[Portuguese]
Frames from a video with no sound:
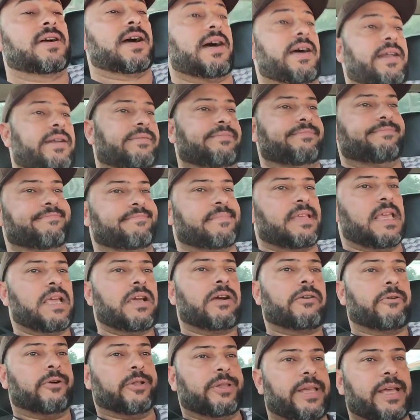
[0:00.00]
cara, o que
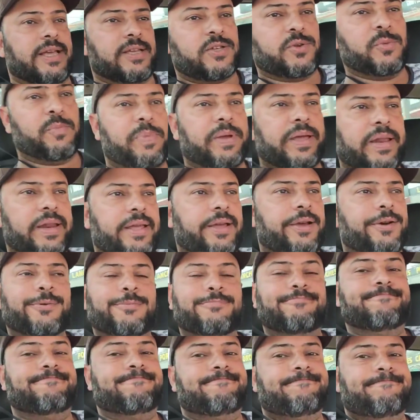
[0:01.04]
que acontece? O pneu,
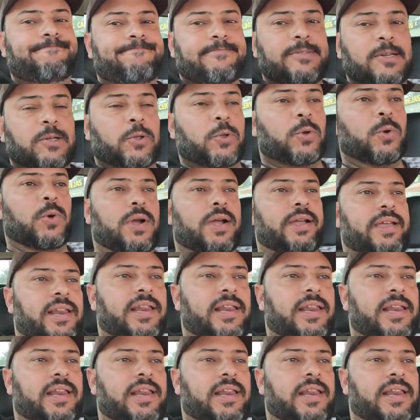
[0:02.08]
eu tô com